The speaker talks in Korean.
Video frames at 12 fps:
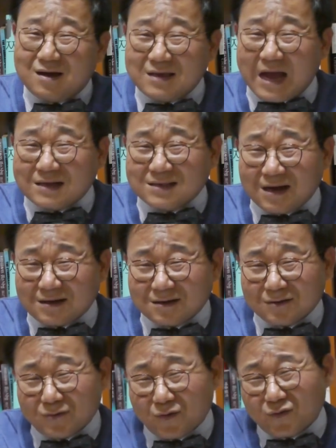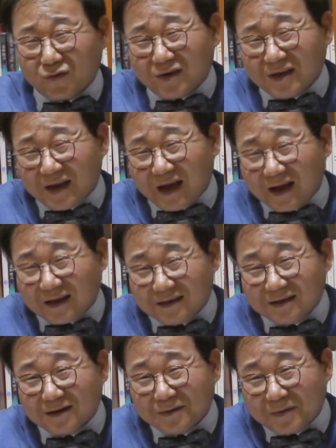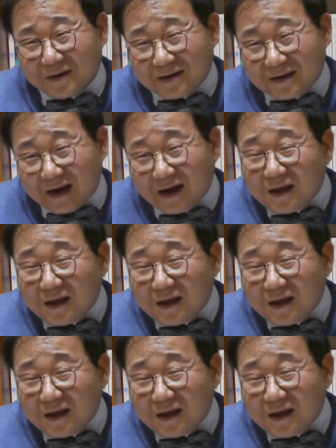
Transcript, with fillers: 양약은 고구이나 아, 이어병이라